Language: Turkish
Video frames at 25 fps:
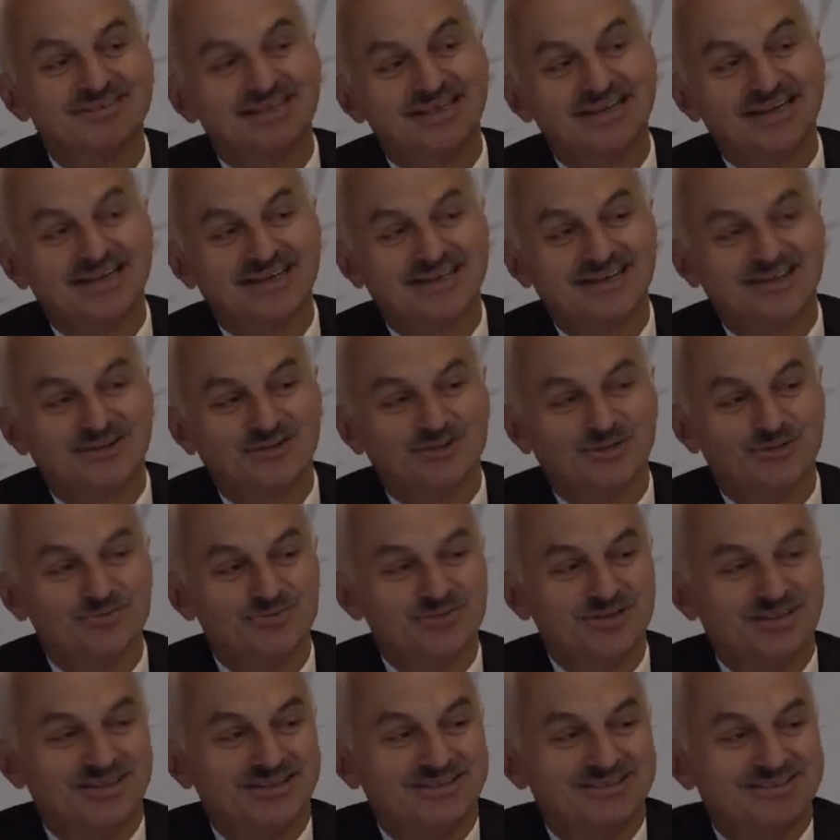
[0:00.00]
en arkaya
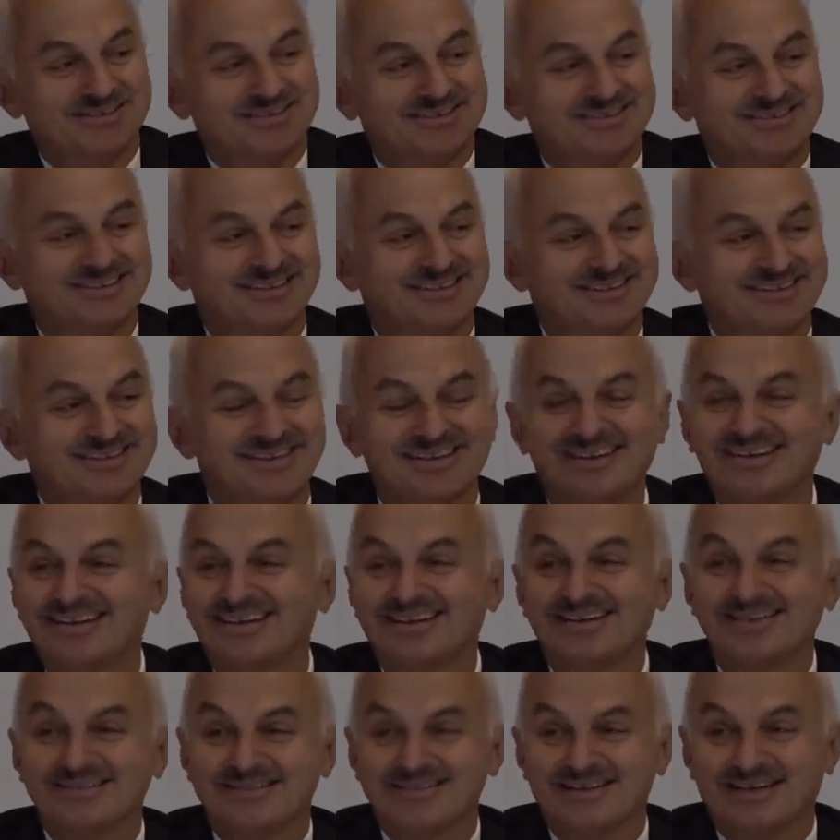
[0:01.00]
koymuş arkadaşlar.
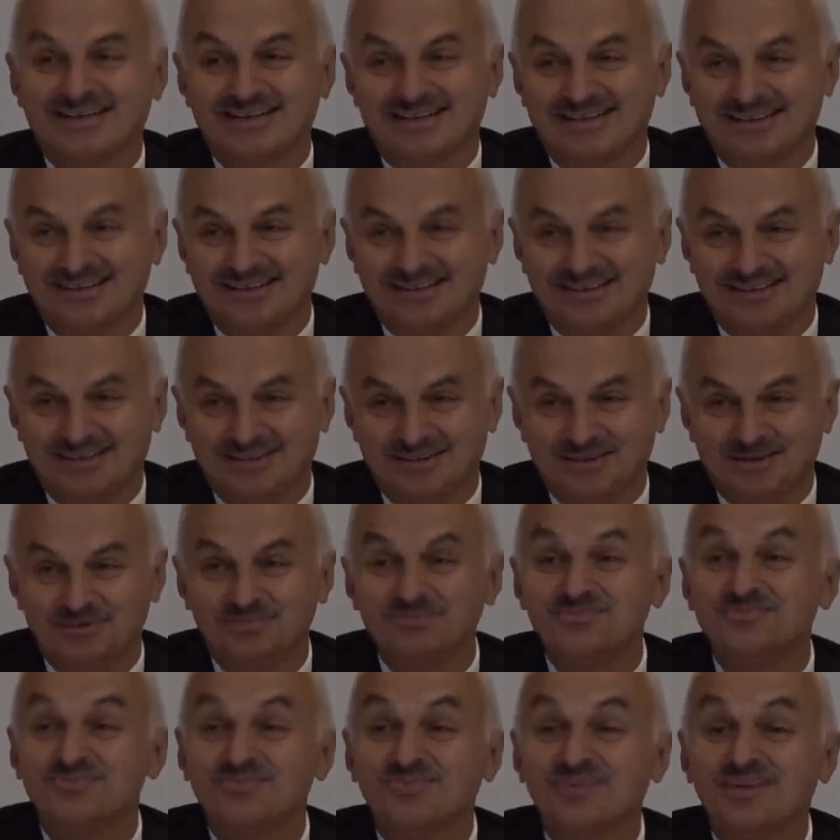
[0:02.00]
İnsan kaynakları.
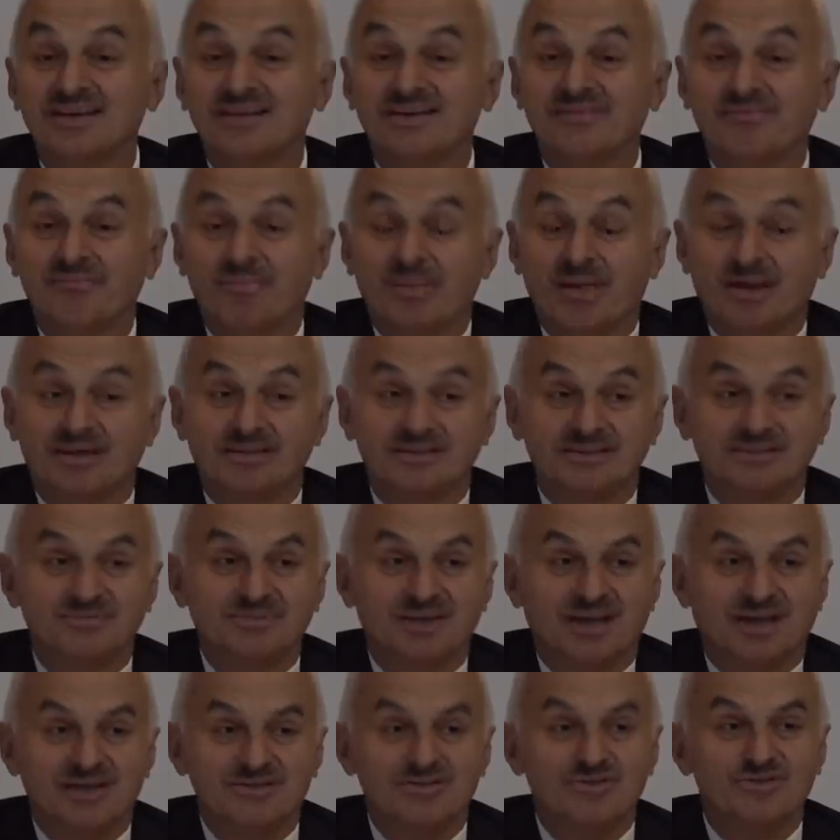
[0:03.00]

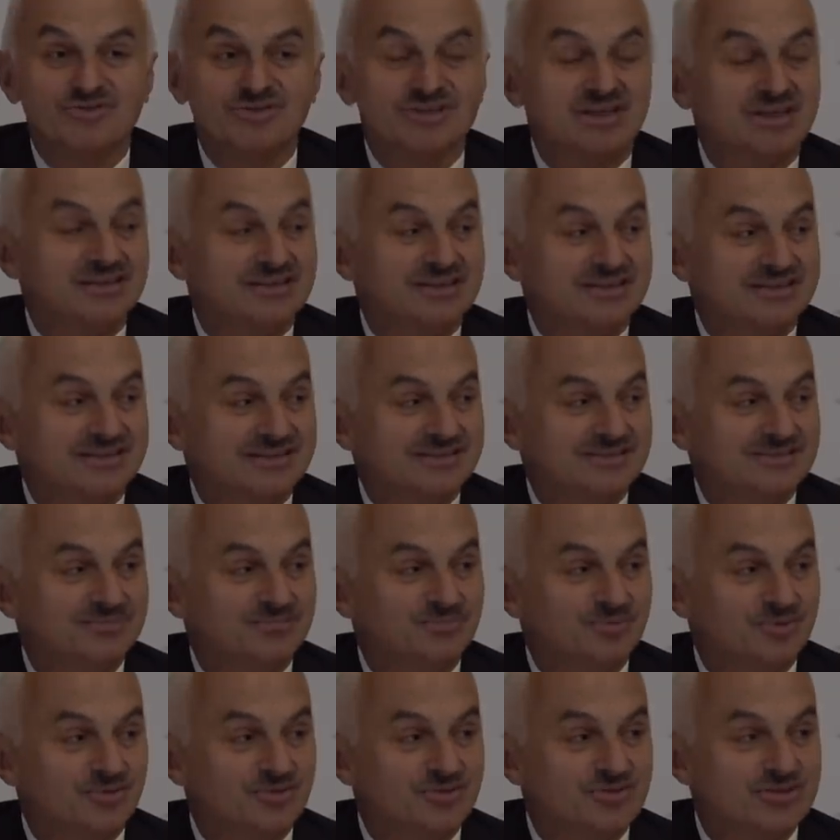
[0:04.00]
Şimdi az önce
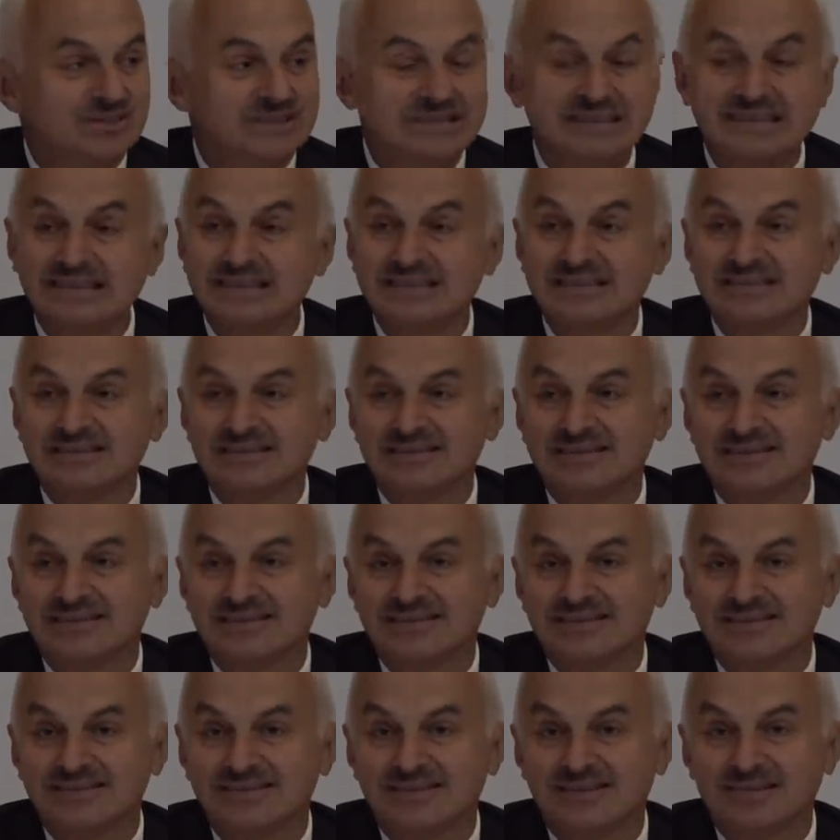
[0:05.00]
anlattığım projelerin
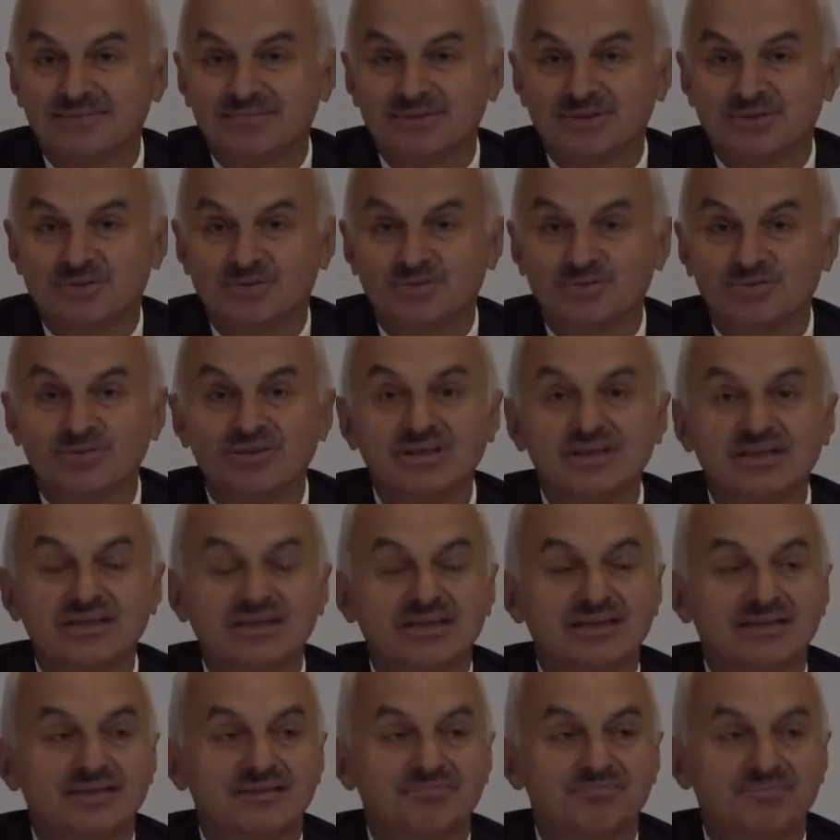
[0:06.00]
e, tabii
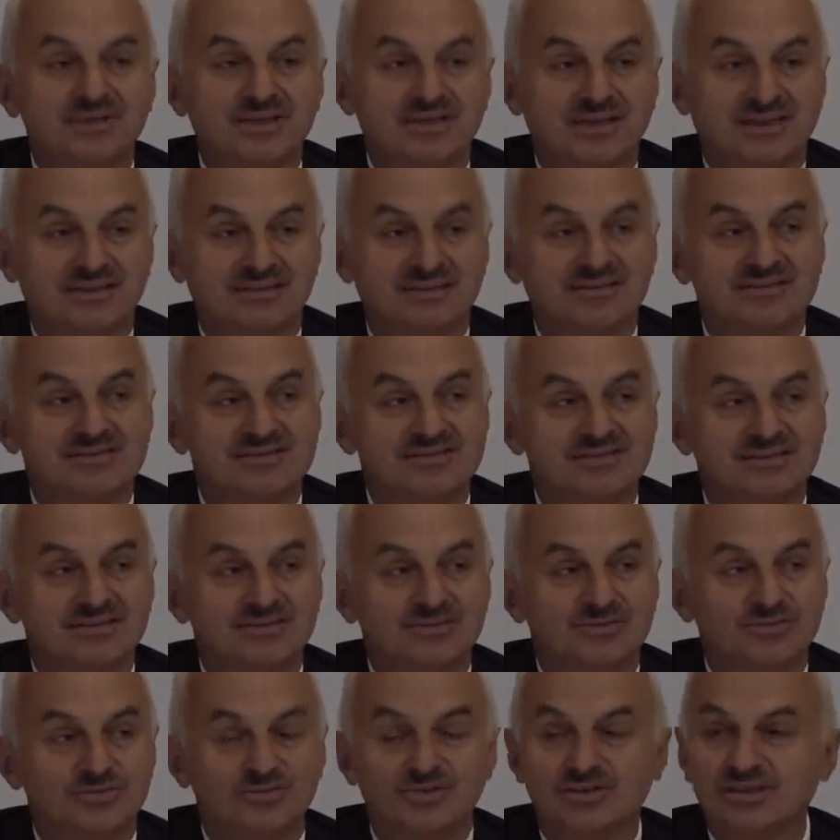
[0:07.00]
Türkiye'ye bir
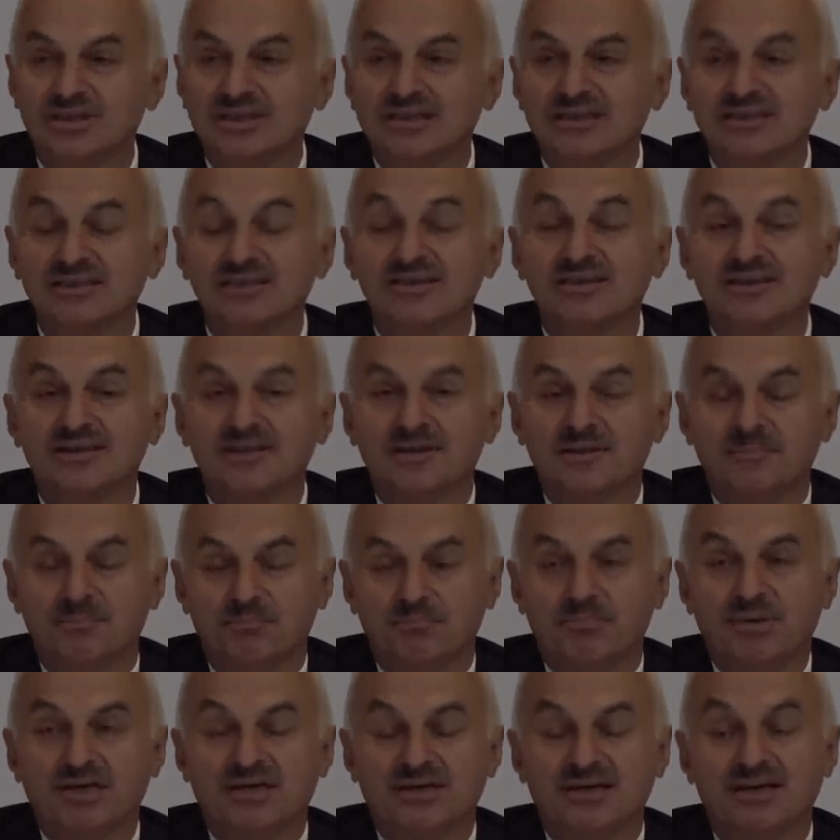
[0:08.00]
katkısı, Türkiye'nin
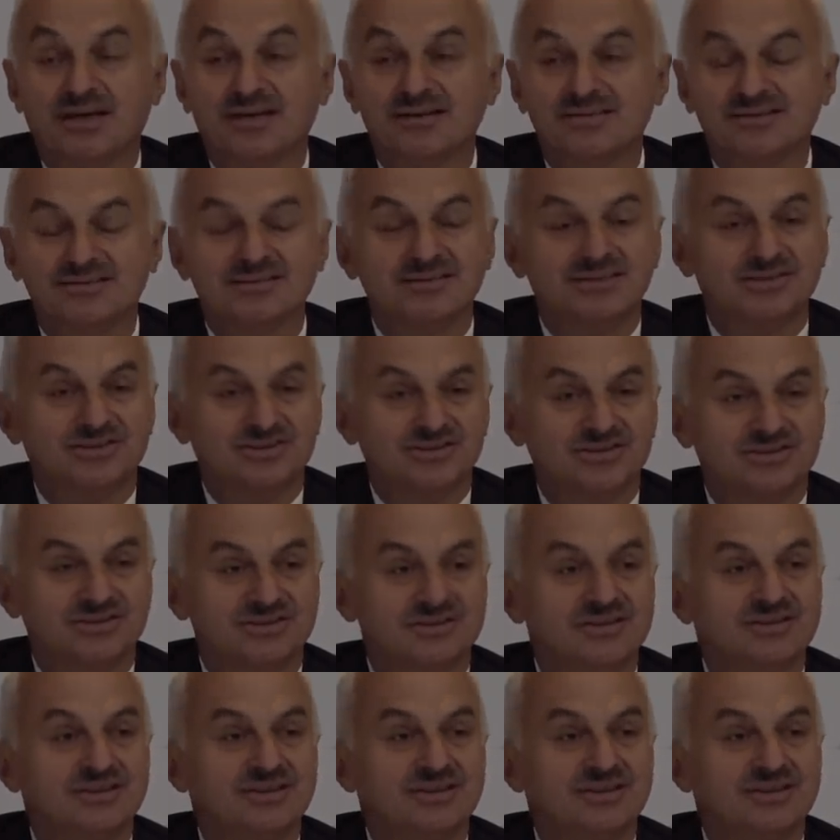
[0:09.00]
bekası için,